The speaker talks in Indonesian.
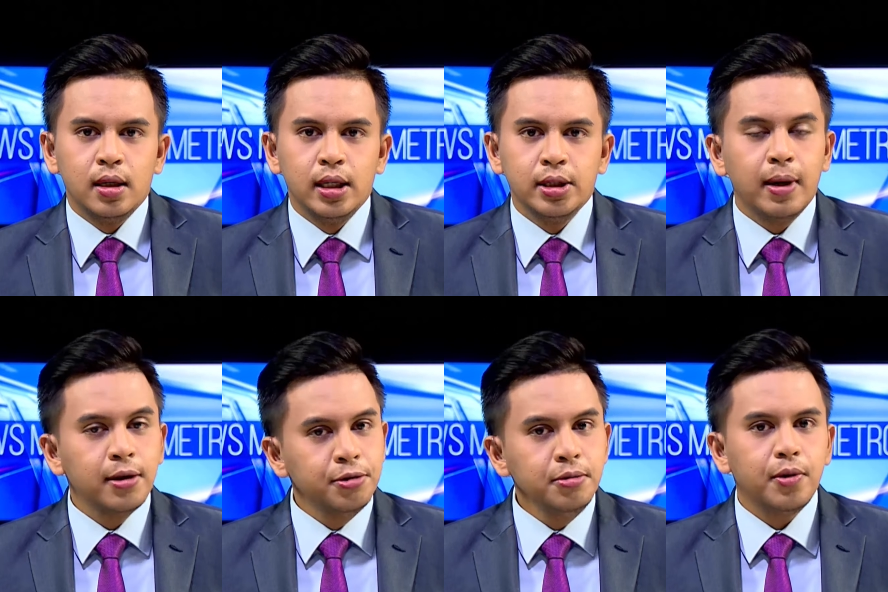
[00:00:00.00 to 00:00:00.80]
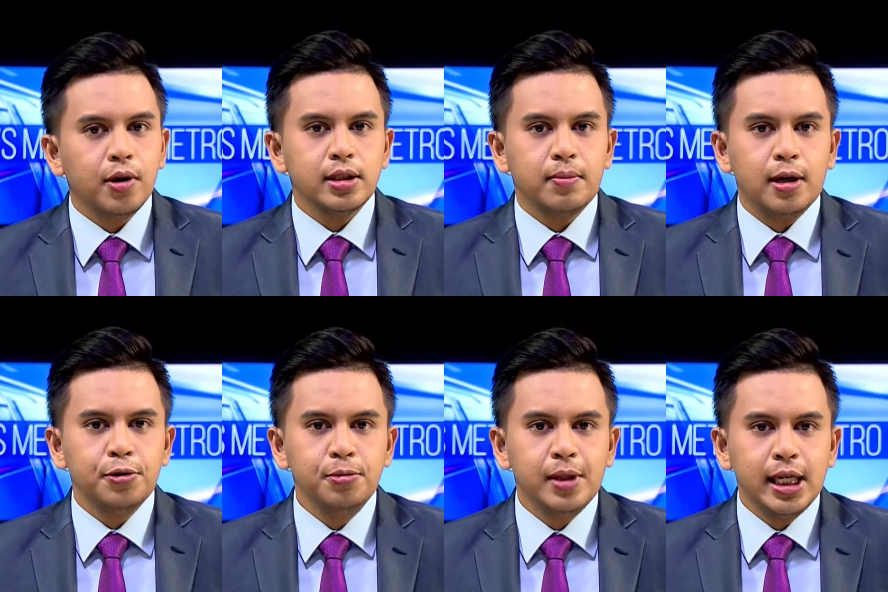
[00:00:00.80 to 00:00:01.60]
Di Temanggung, Polres
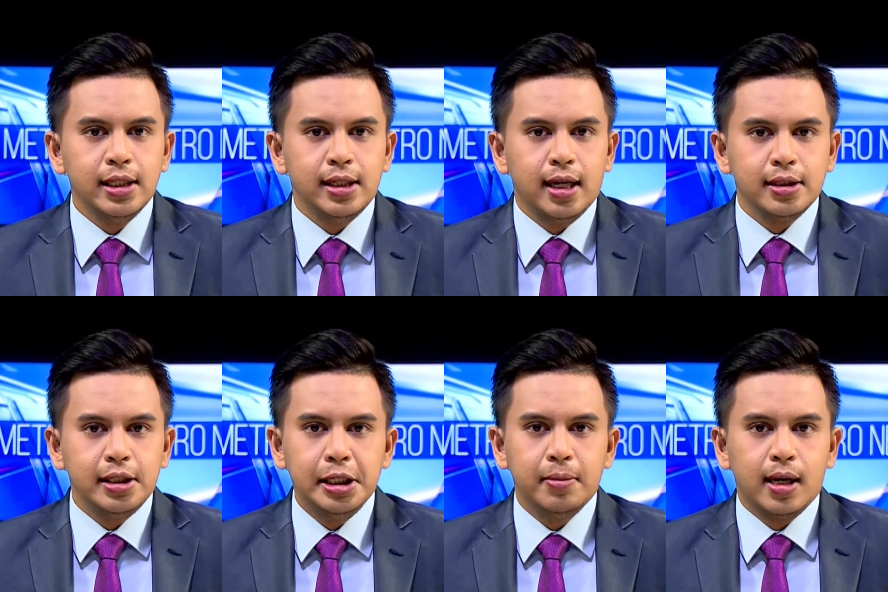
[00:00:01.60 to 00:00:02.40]
Temanggung menginisiasi